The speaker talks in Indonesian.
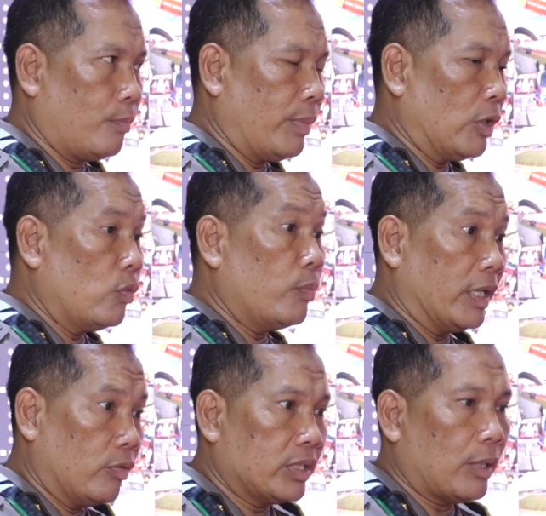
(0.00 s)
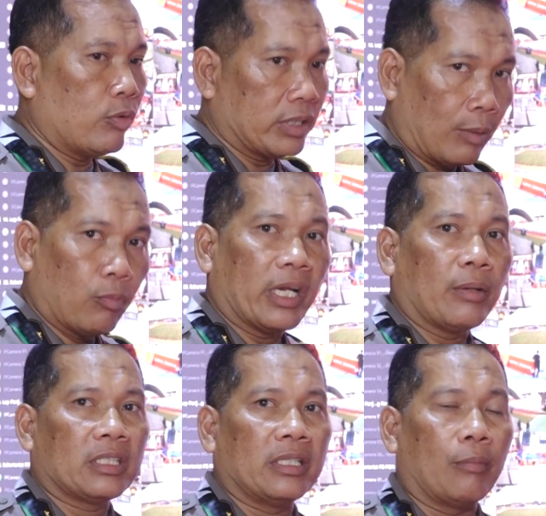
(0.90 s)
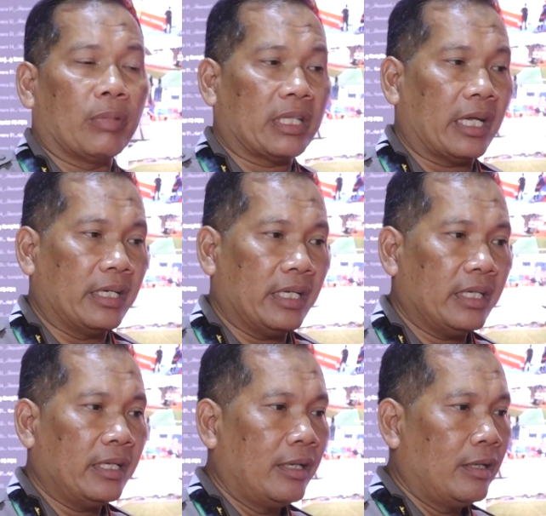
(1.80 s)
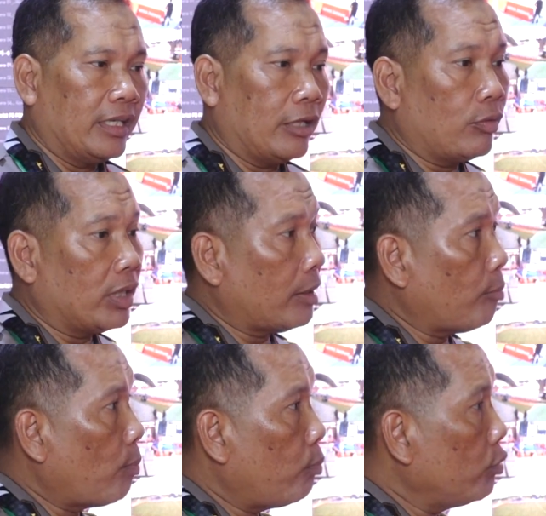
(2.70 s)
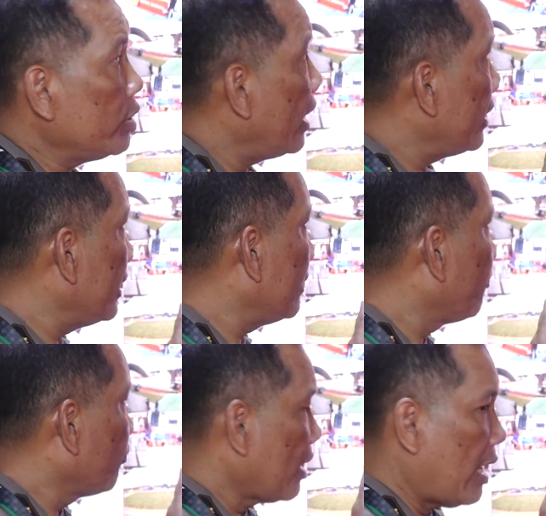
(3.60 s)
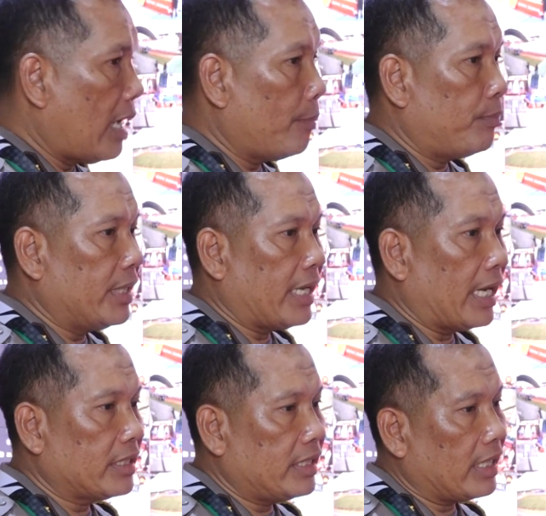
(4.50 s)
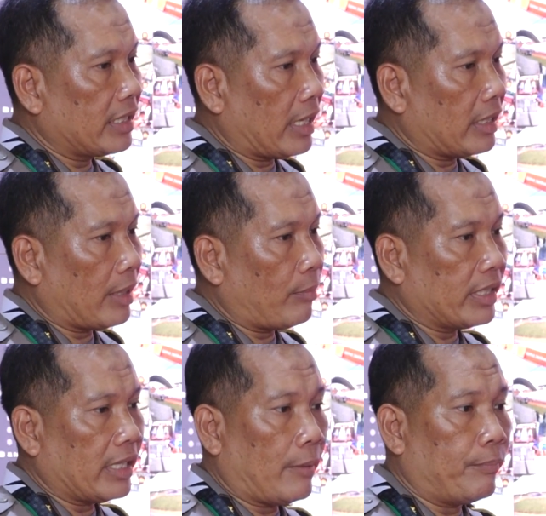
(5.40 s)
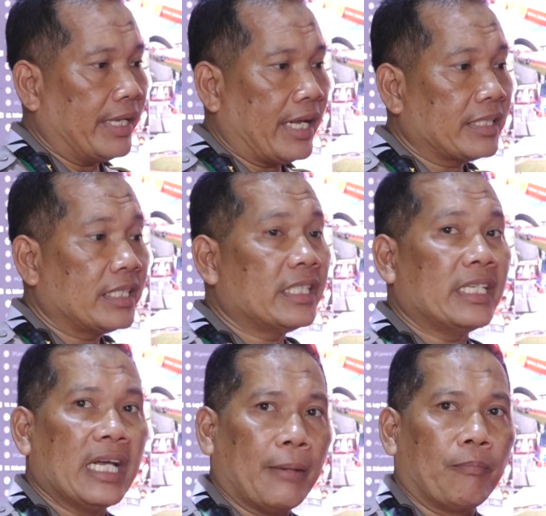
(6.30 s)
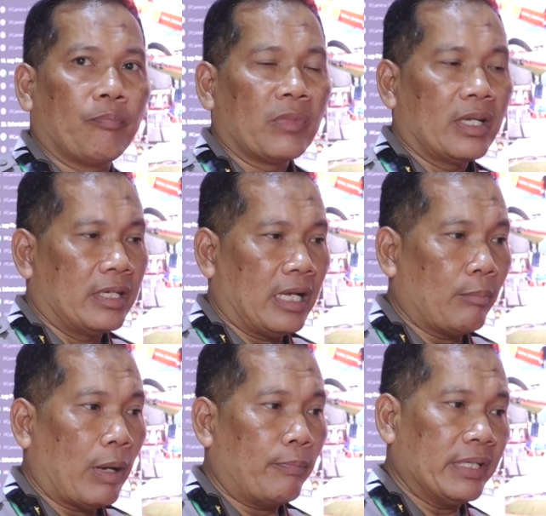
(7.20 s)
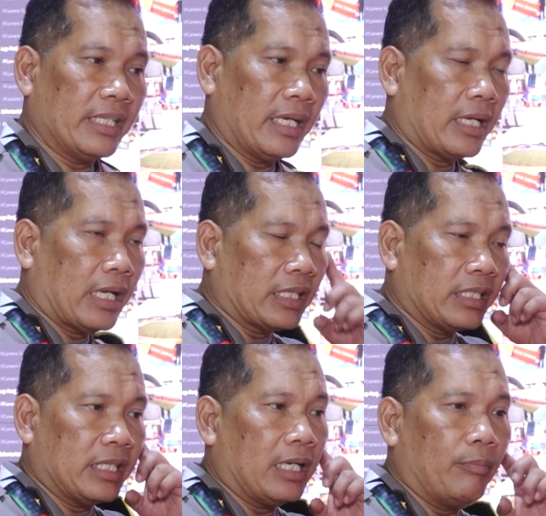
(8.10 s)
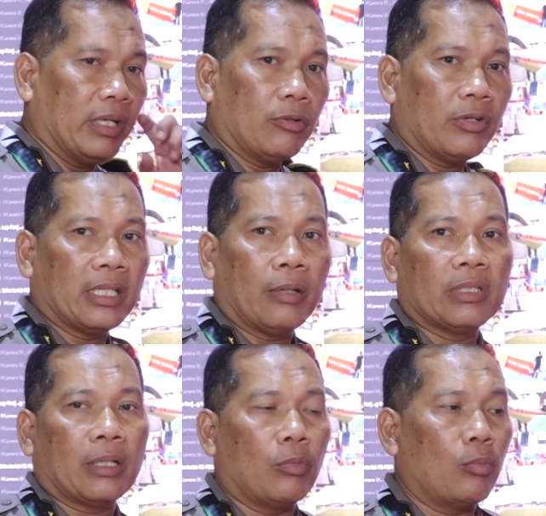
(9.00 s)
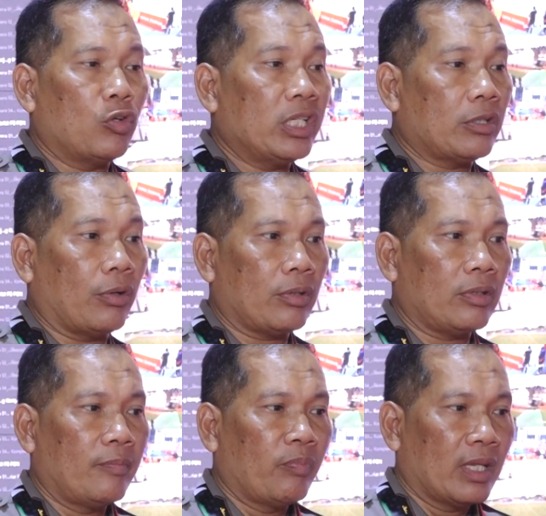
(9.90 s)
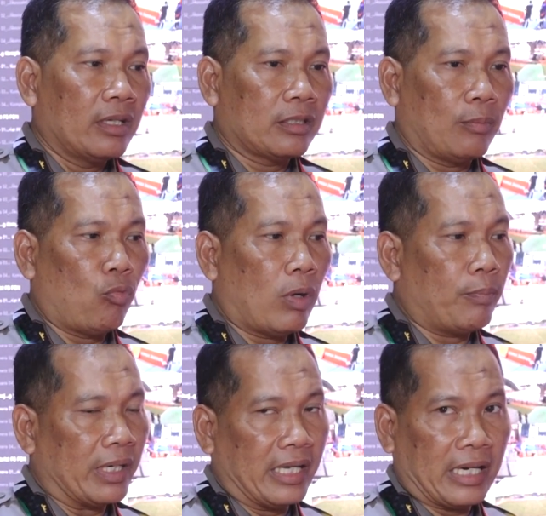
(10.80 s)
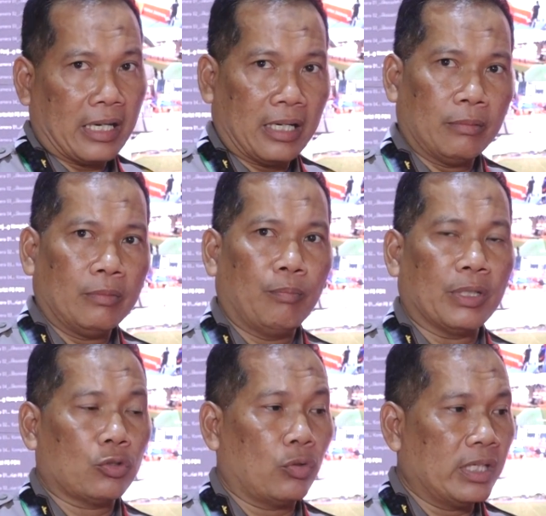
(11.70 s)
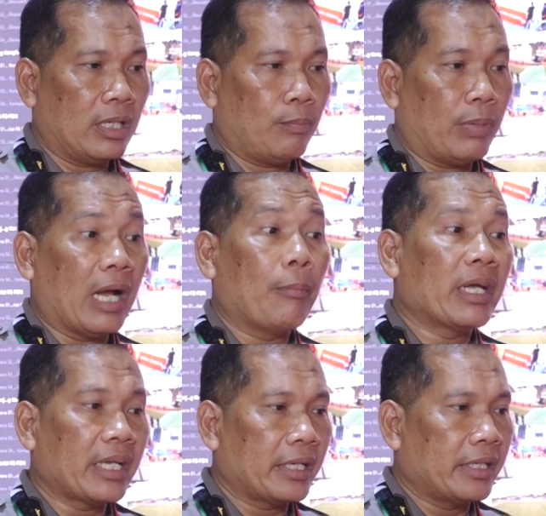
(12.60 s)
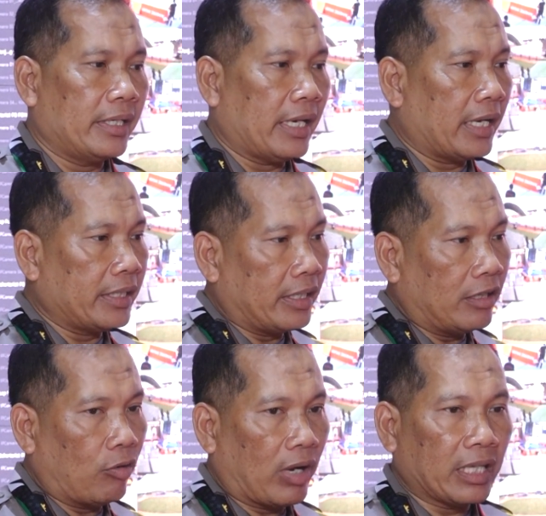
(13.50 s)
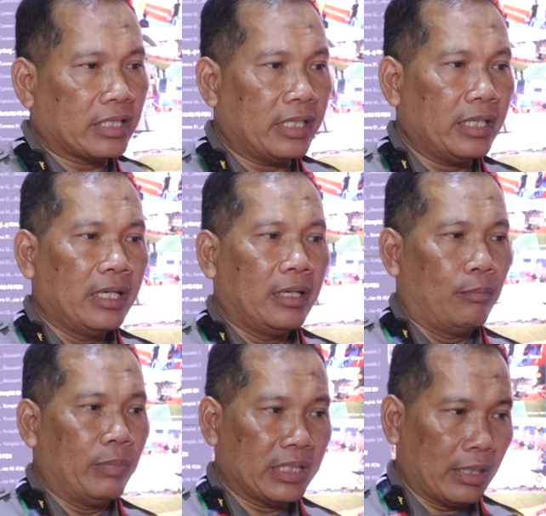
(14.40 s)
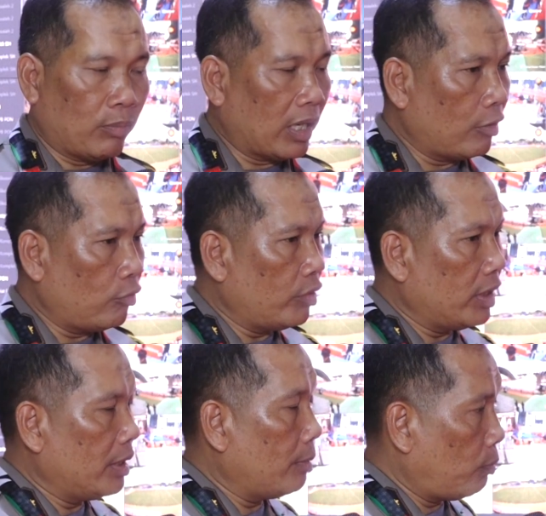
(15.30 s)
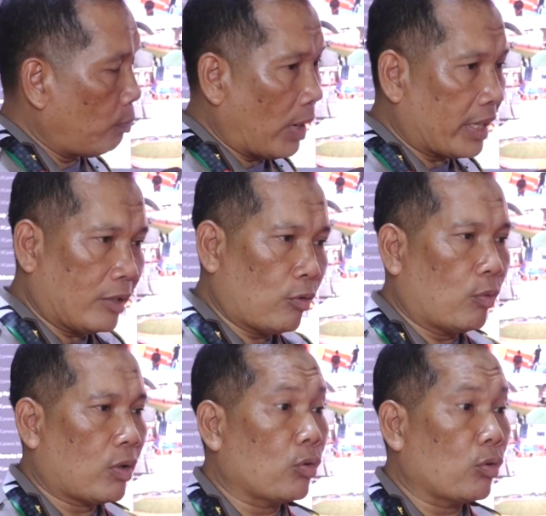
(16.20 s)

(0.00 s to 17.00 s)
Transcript: Penuh-penuh cabur-cabur yang sedang bertanding, yaitu kita mempunyai aplikasi yang namanya aplikasi sigap. Dalam aplikasi sigap itu kita bisa memonitor semua pergerakan personil pengamanan yang ada di lokasi bisa melalui pakai nomor